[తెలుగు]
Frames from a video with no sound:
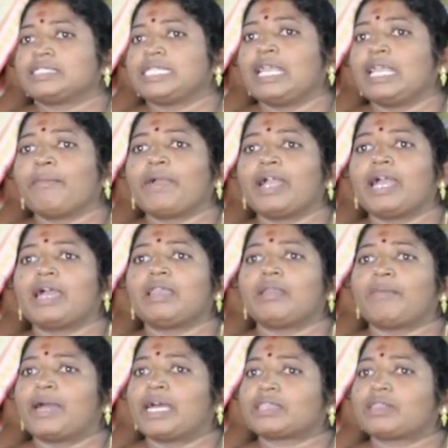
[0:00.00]
సీఎం
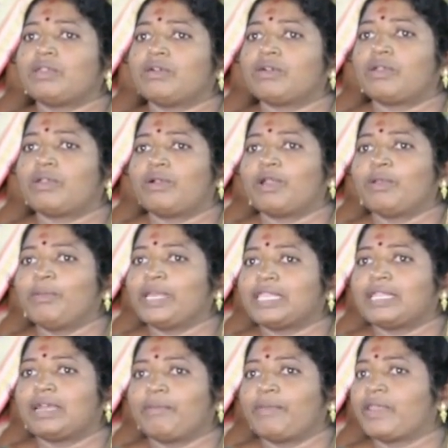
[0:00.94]
గారిని మాత్రం రోడ్డు
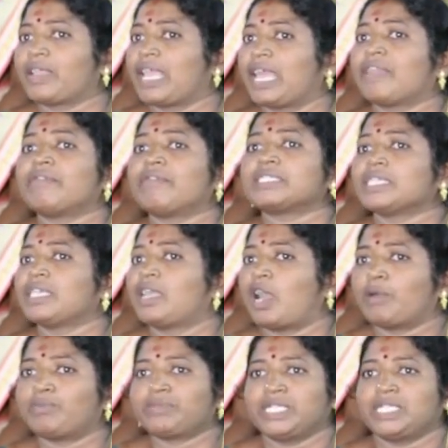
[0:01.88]
మీద మేము క్యాన్వేసింగ్
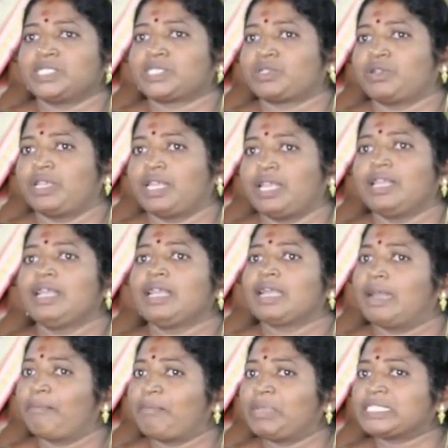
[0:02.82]
ఆఫ్ చేయించుకొని
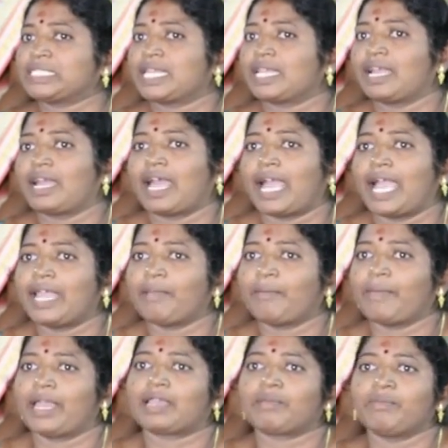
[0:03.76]
కంపల్సరీగా ఆయన
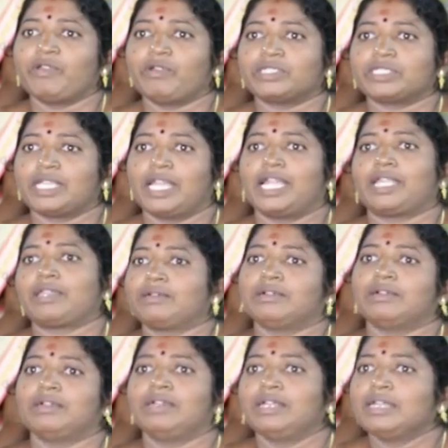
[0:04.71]
మేరకు మేము వచ్చి గేటు
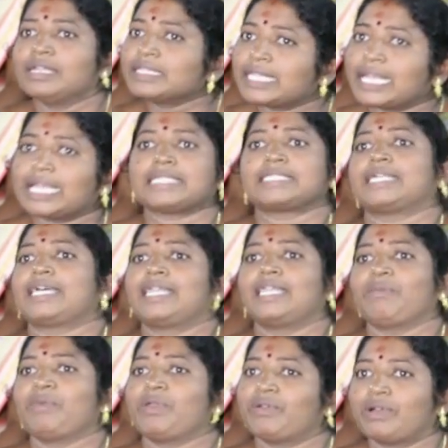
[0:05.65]

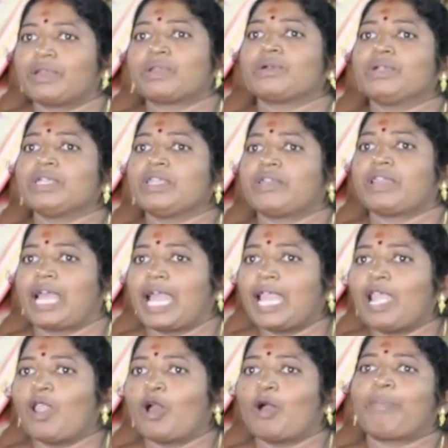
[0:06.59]
తీస్తారని మేము అనుకుంటున్నాం
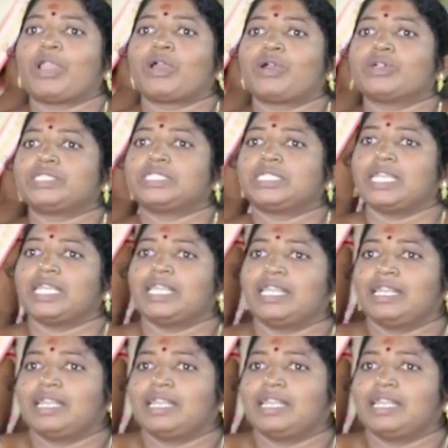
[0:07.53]
ఆయన లోపలికి వచ్చి